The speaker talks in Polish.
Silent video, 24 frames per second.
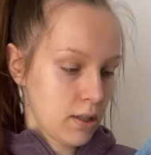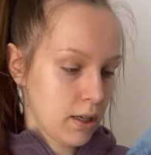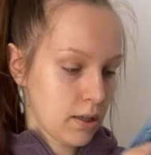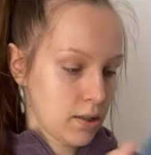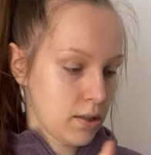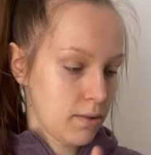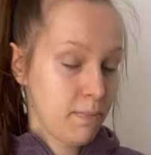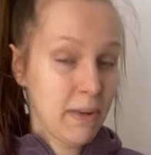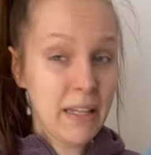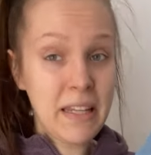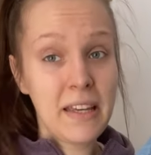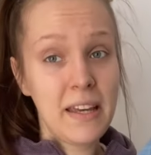
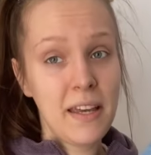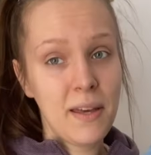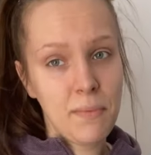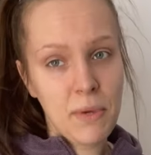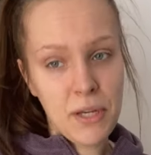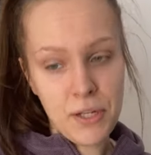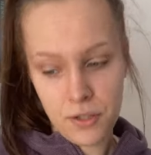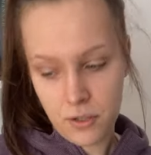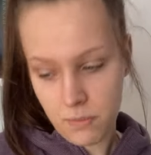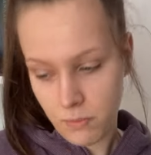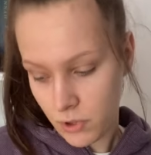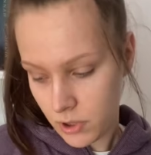także będę je
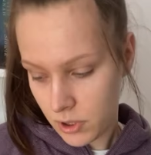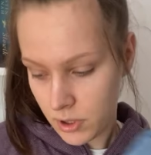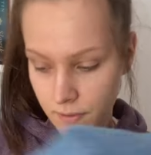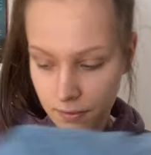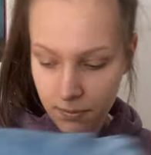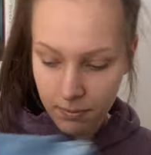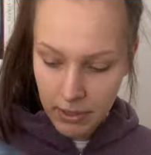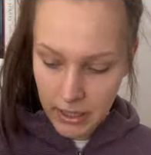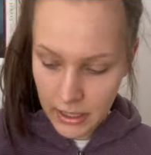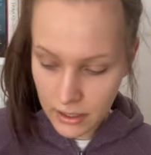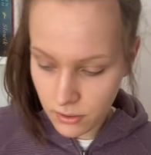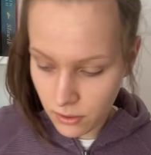mierzyć, może się
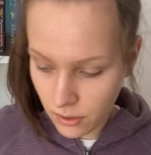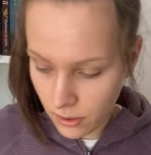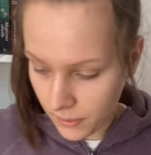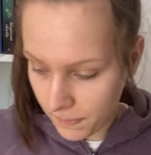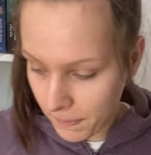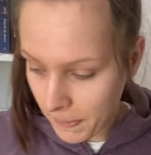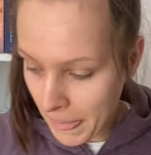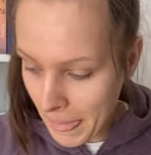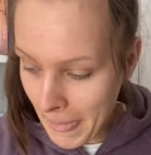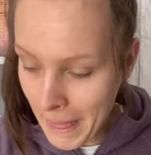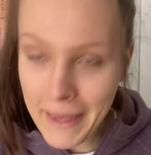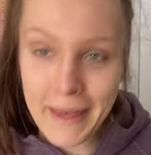wbije, to
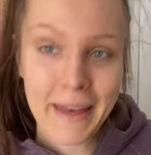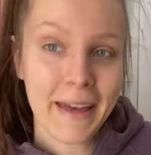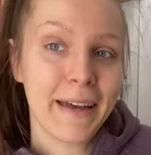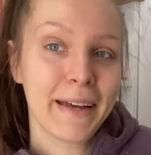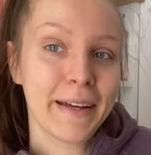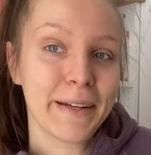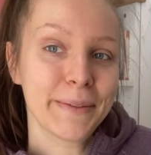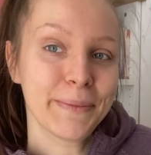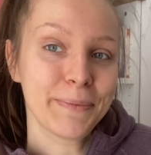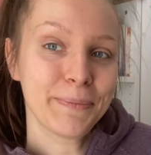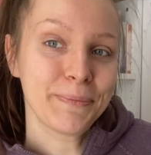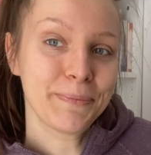
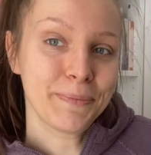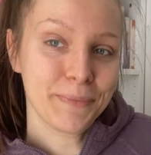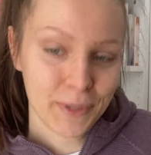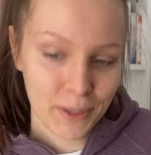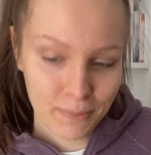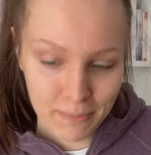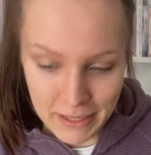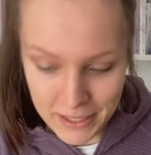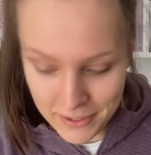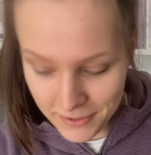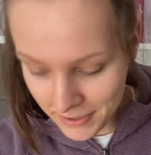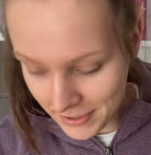
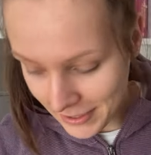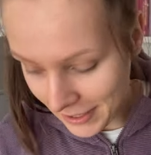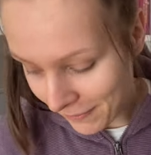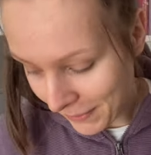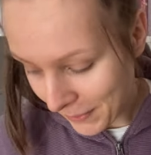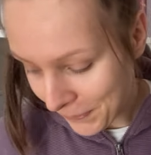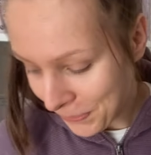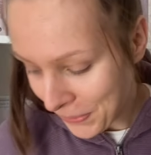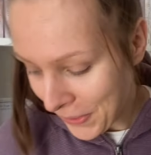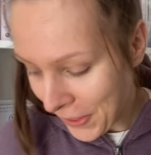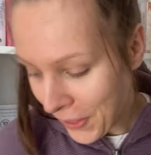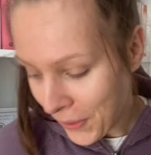sobie je
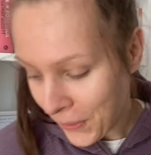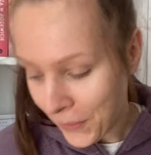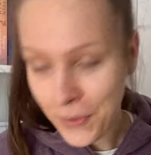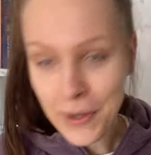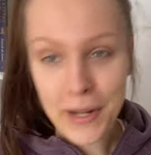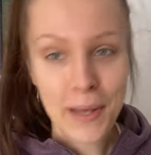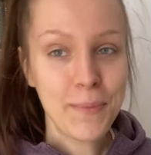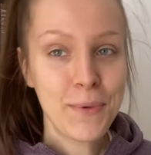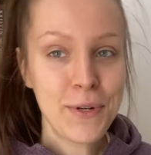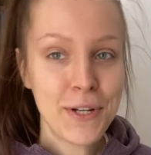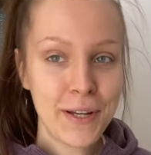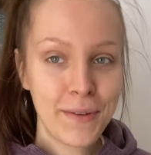zostawię.
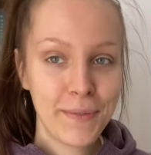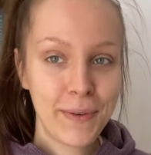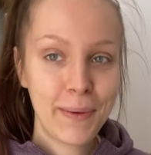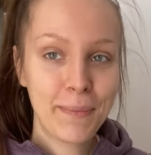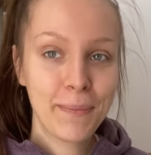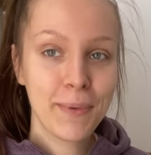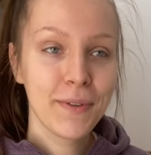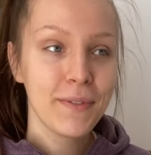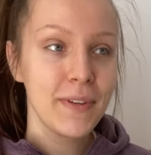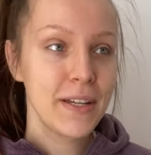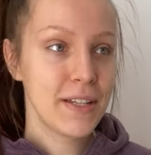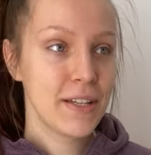Ogólnie muszę Wam
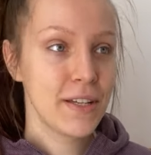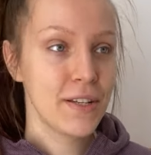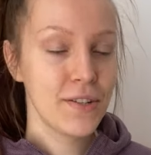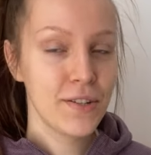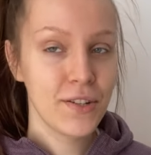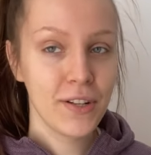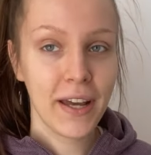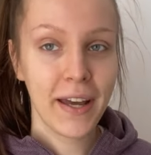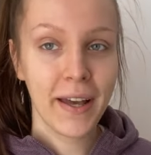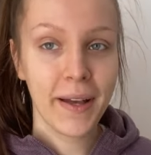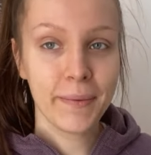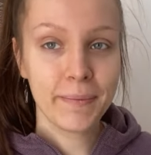powiedzieć,
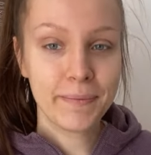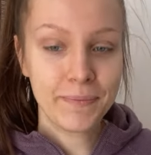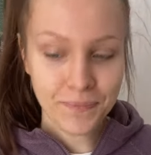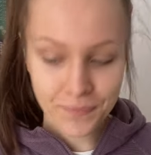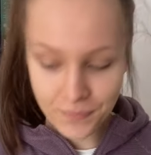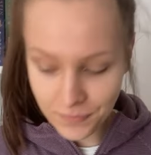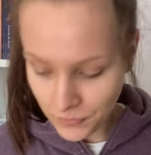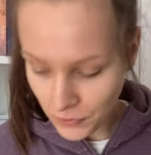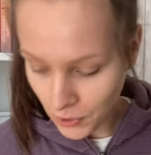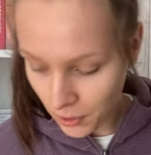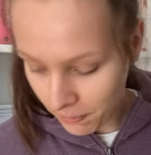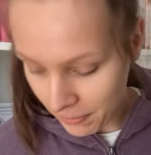że
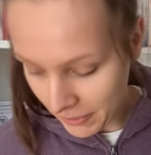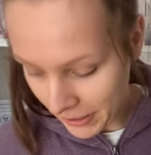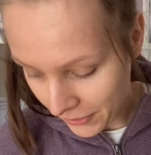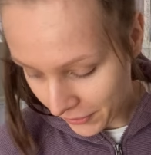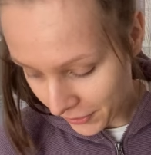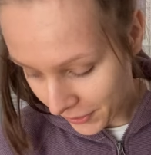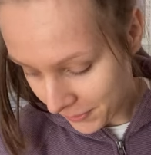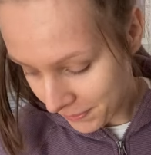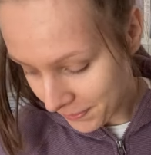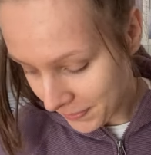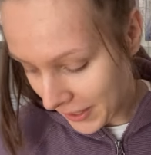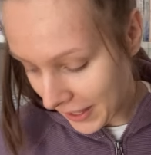
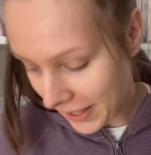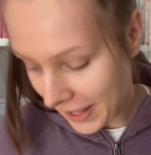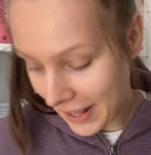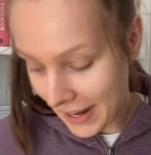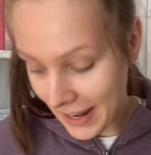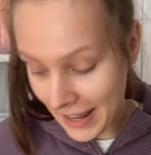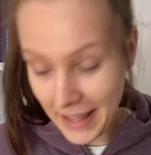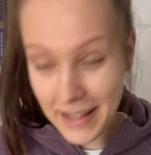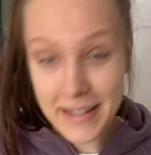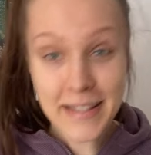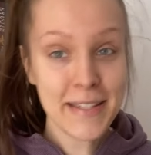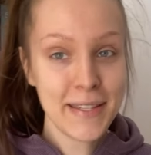dopiero,
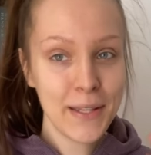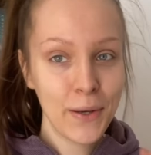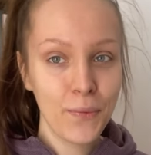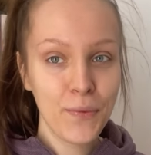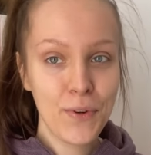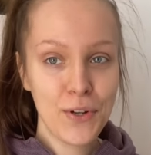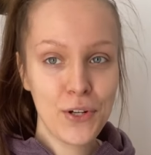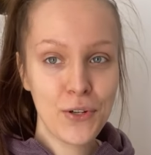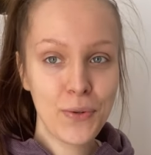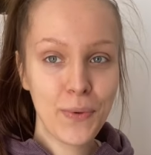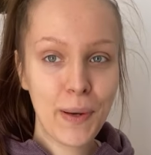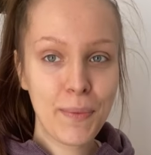ale
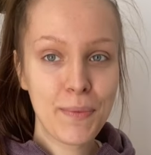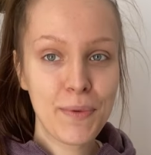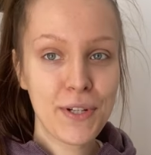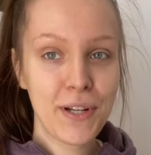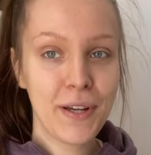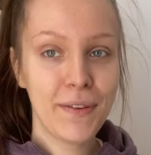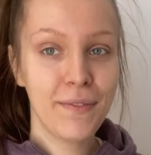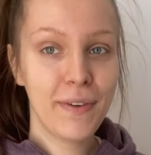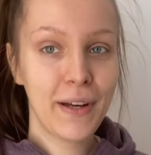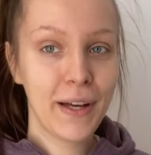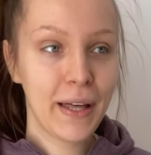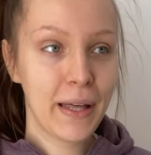zauważyłam,
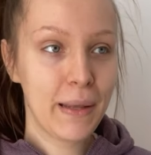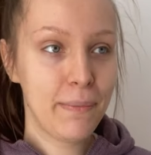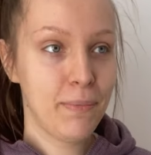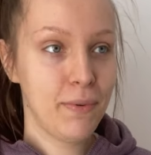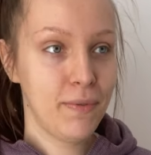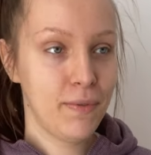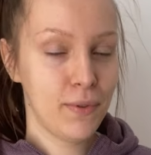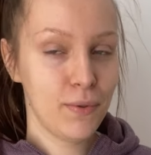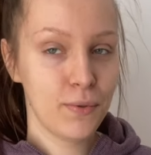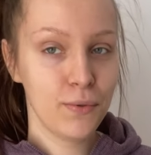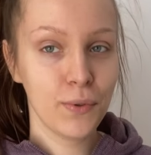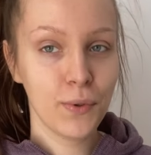że waga
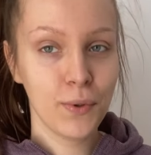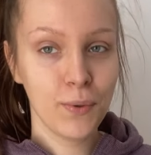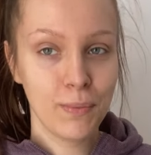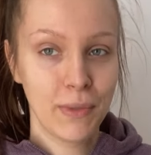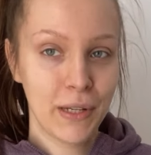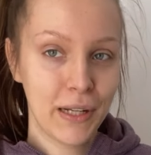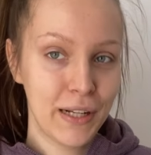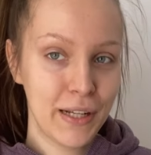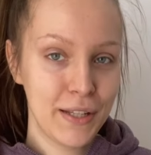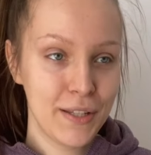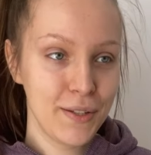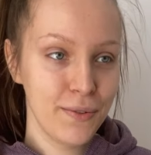powolutku
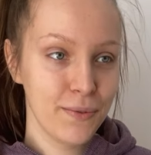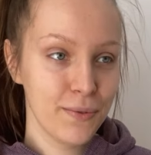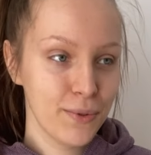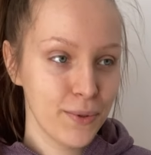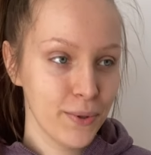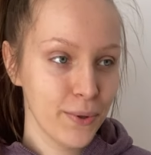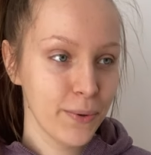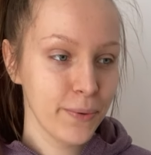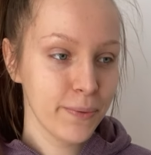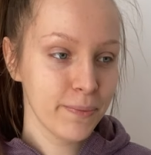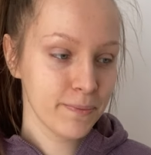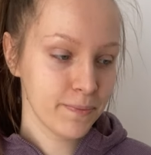mnie leci w
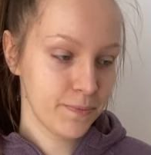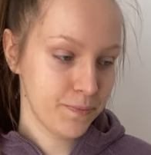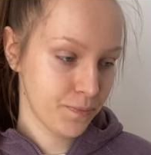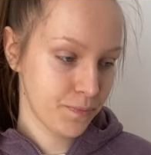dół,